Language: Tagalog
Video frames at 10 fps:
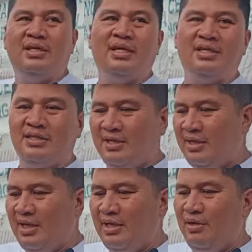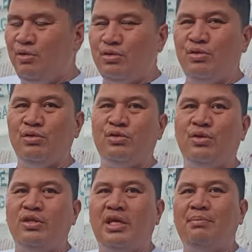Kasi talagang gustong gusto ko
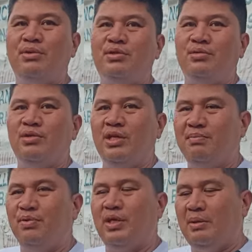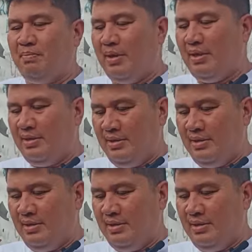yun, tapos kulay puti pa.